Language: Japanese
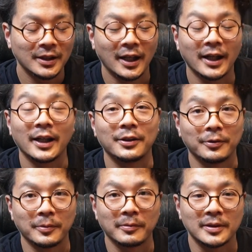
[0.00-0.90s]
早いと
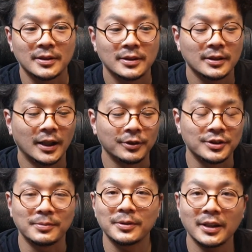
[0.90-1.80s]
思いますあの
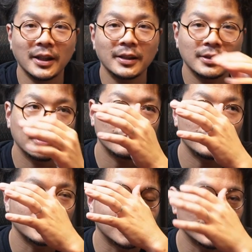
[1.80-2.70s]
自分で
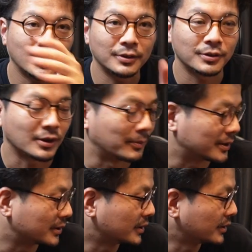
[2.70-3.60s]
工具作れる人は
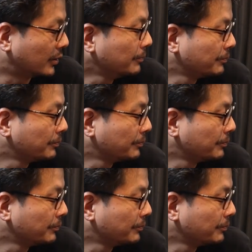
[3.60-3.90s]
別ですよ